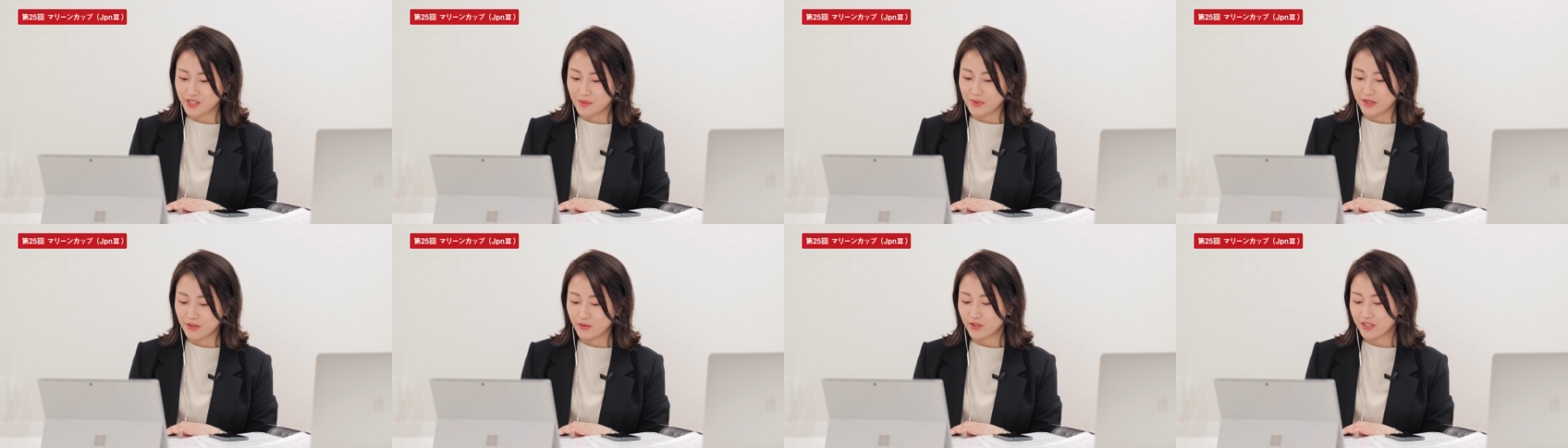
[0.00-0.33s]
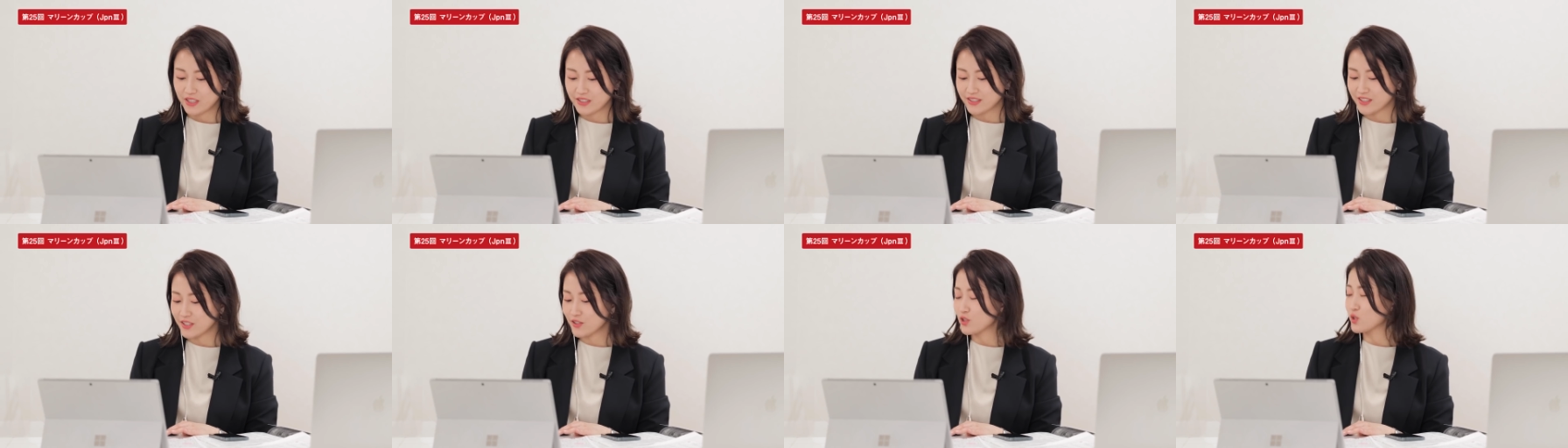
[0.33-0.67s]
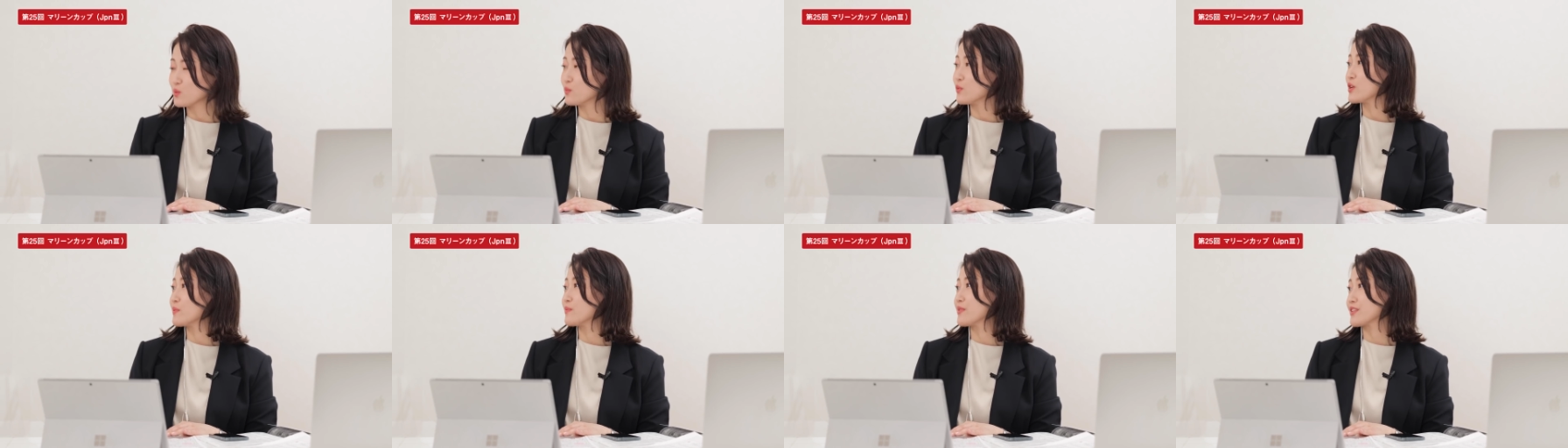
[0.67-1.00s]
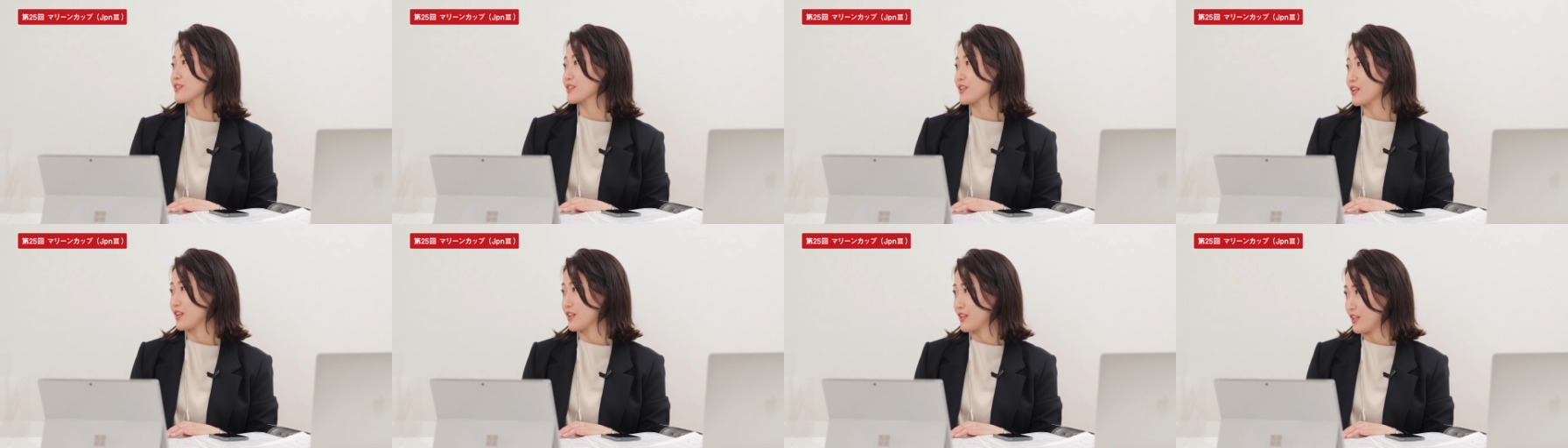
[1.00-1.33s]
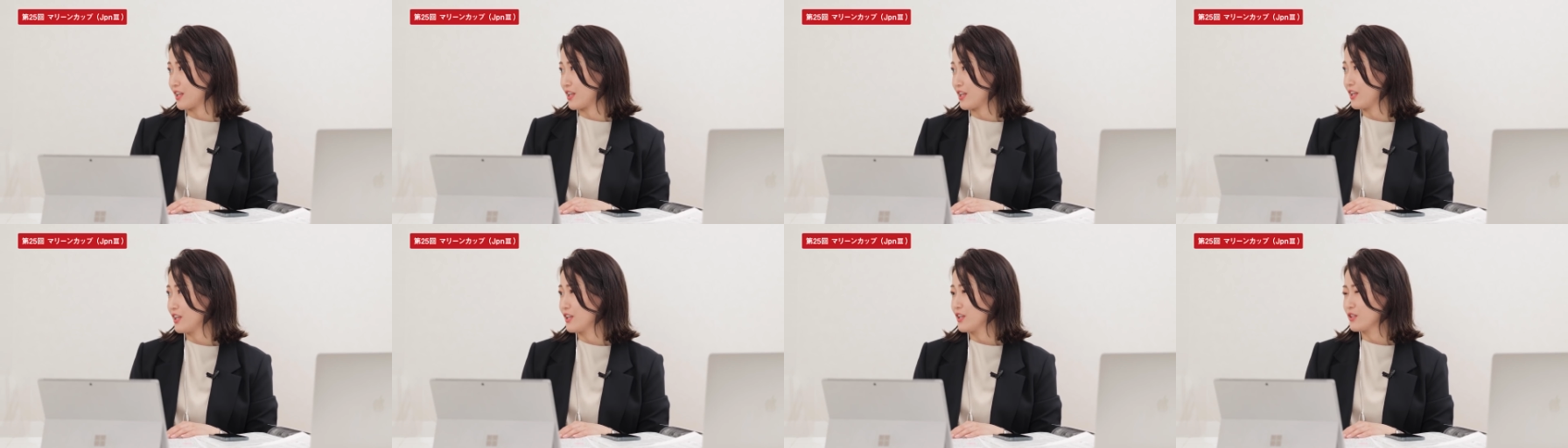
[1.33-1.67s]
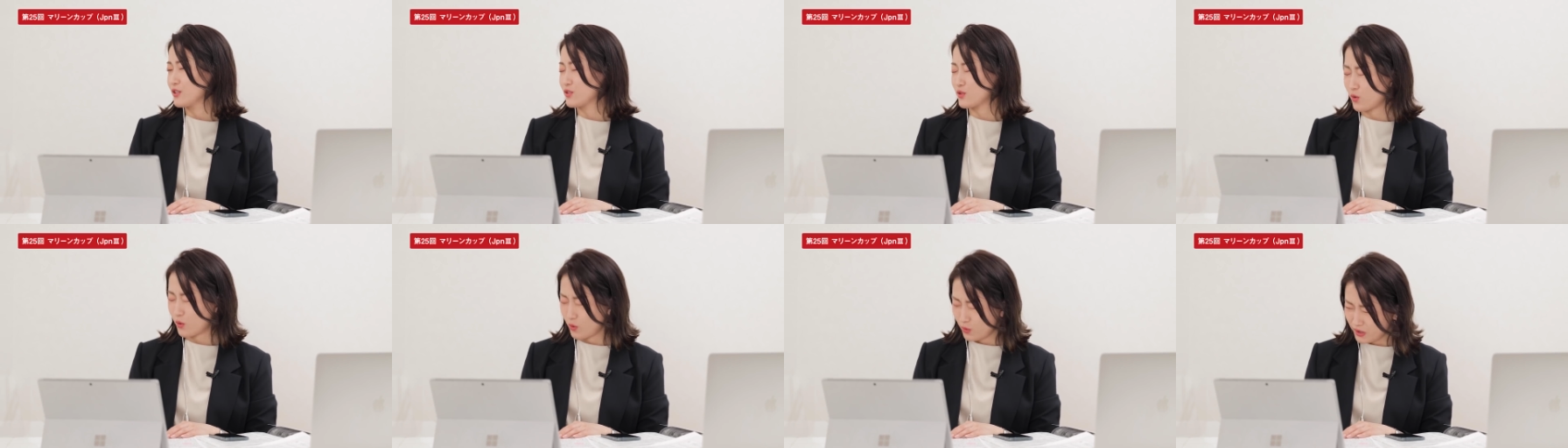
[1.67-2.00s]
そしてマドラスチェックもいますからね。そうで
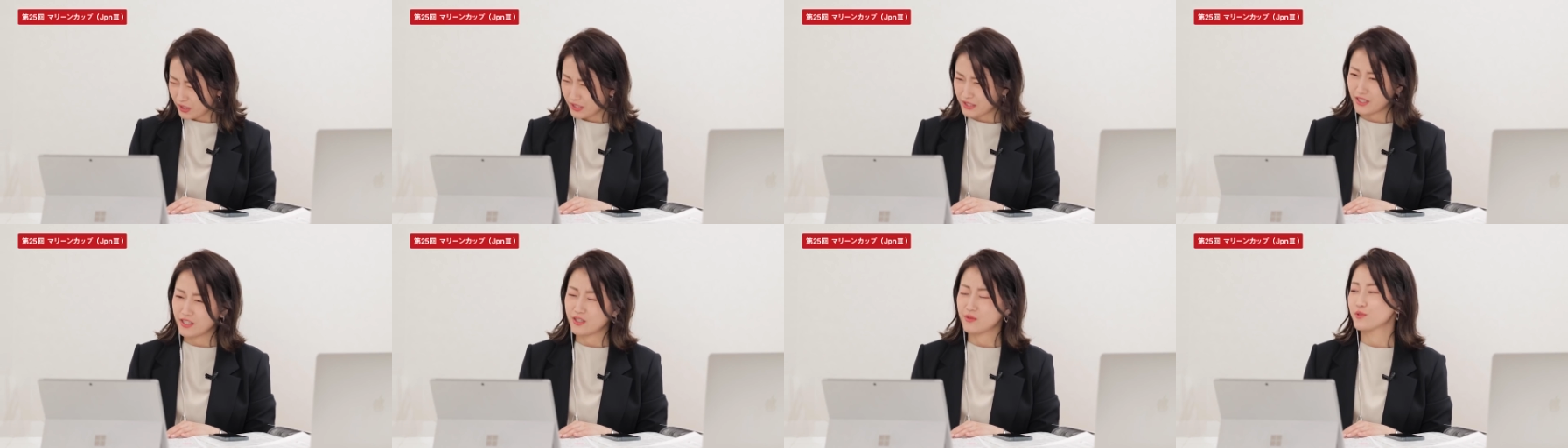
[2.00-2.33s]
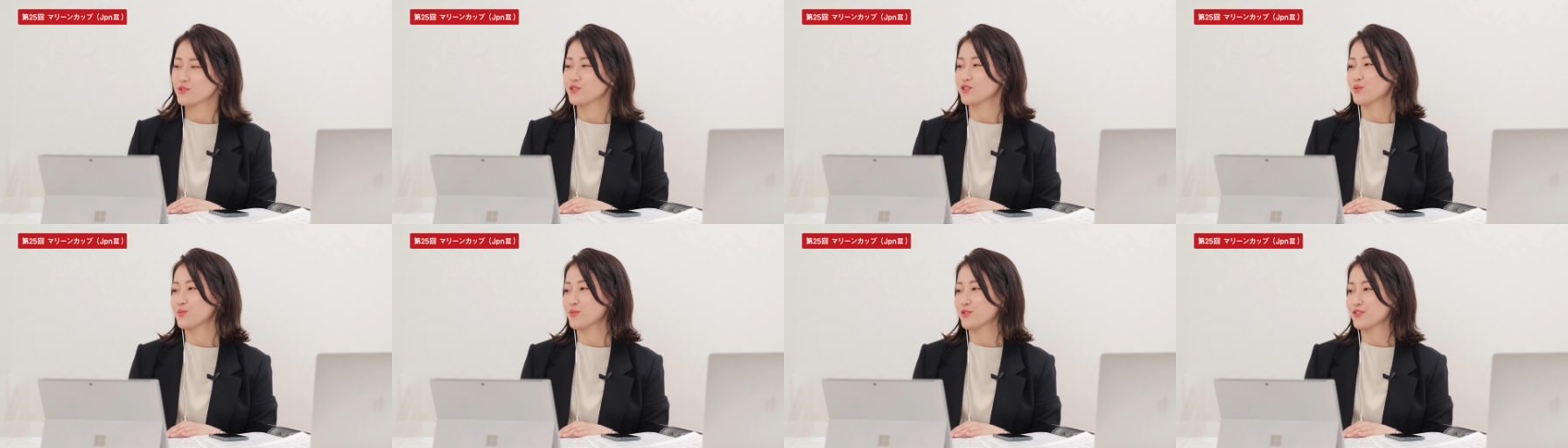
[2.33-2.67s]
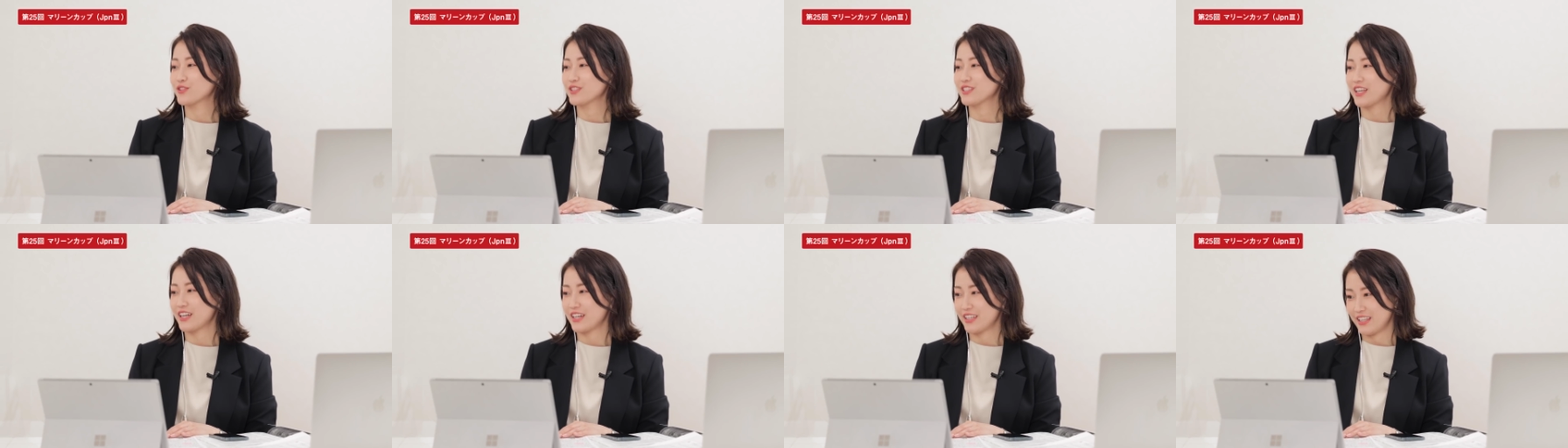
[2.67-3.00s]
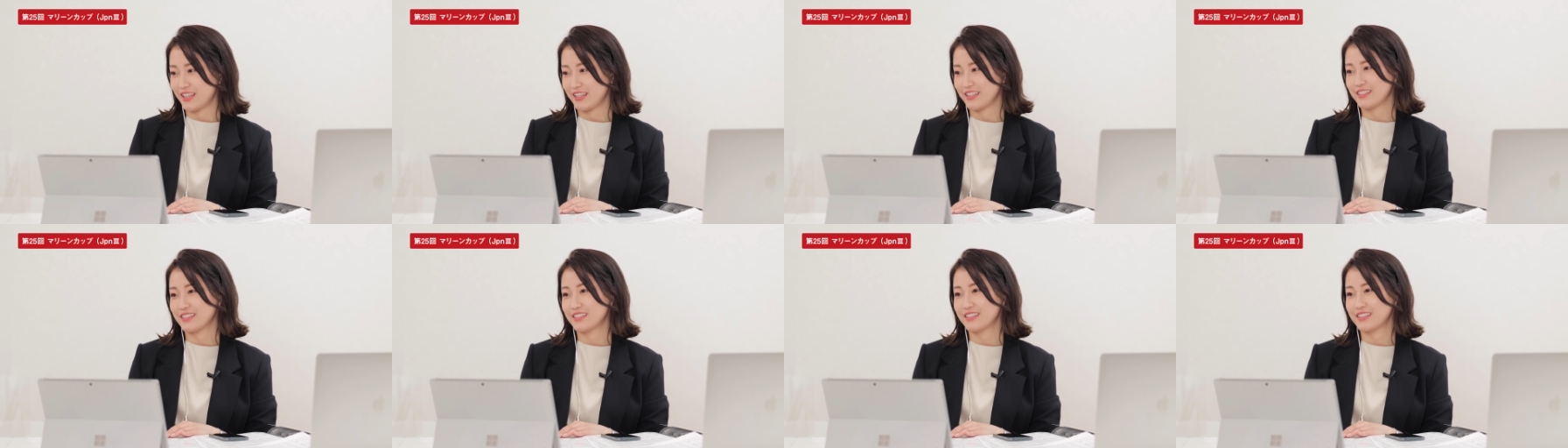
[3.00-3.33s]
すね。このあたりも注目したいで